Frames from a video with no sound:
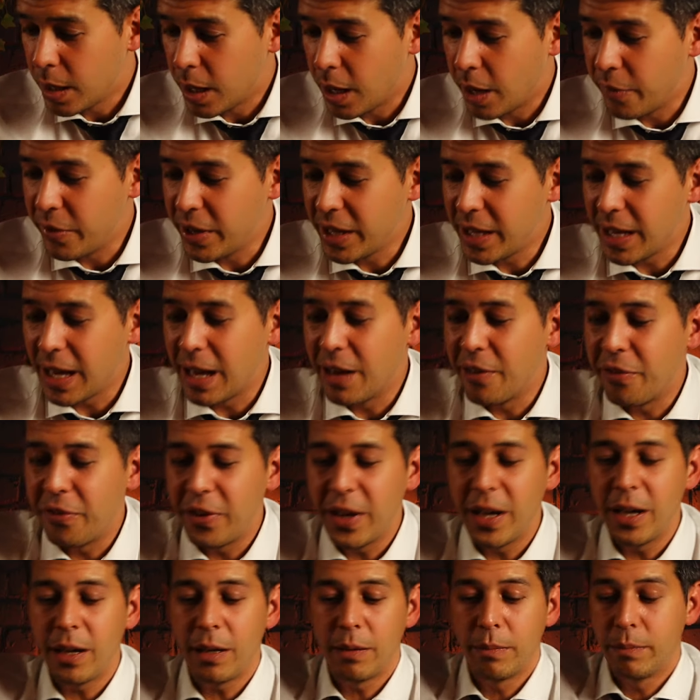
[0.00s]
avec un
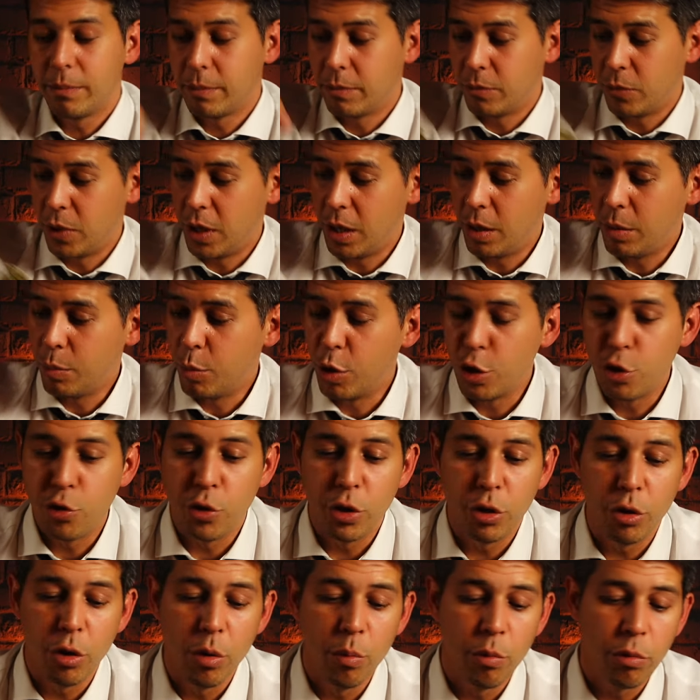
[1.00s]
phare. Voilà, bah, je vais
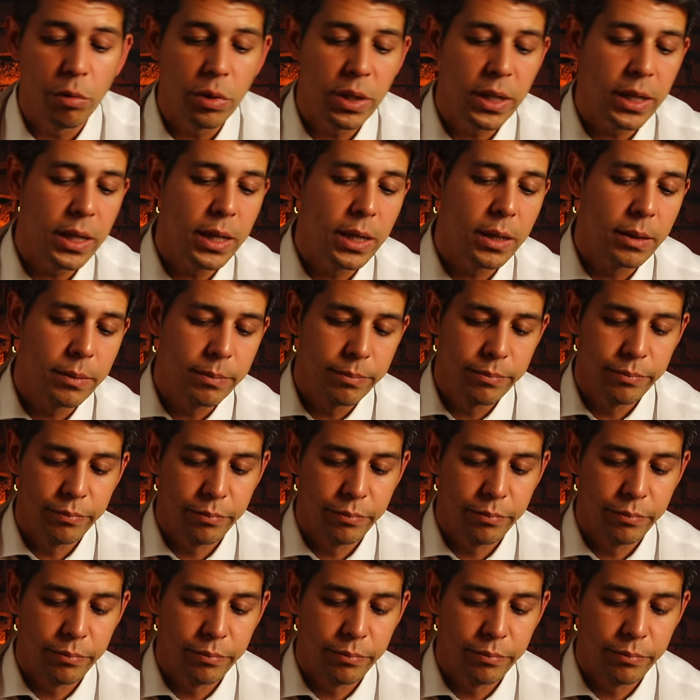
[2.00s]
te le montrer. Hein.